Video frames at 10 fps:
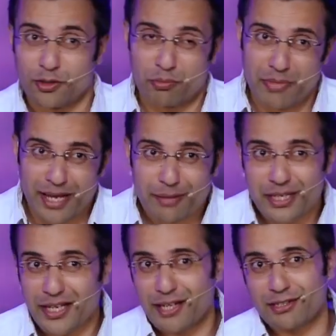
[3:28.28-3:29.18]
तो मैं
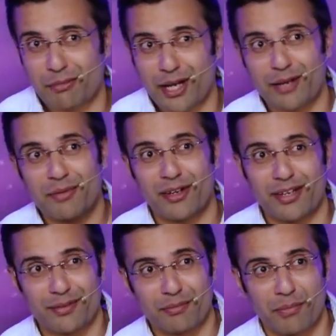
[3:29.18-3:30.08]
भी एक ज़माने में
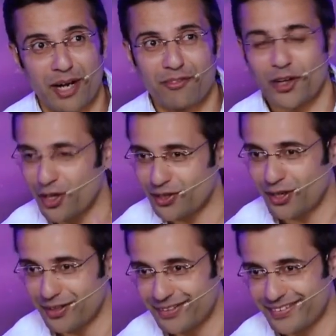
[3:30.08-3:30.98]
महाविल्ला
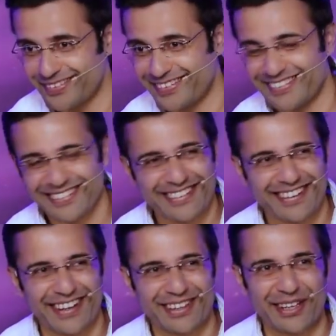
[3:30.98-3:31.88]
था
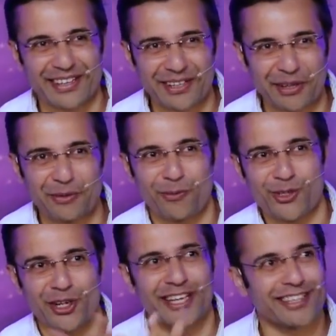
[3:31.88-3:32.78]
करने धरने को
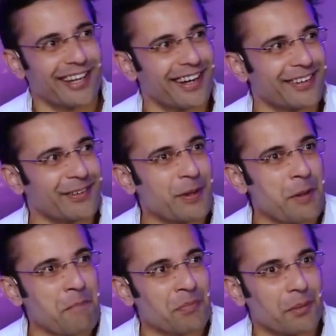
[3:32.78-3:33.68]
कुछ नहीं था
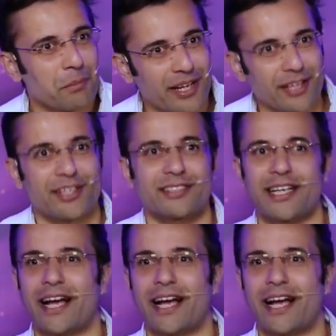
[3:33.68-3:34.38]
फिर अंदर से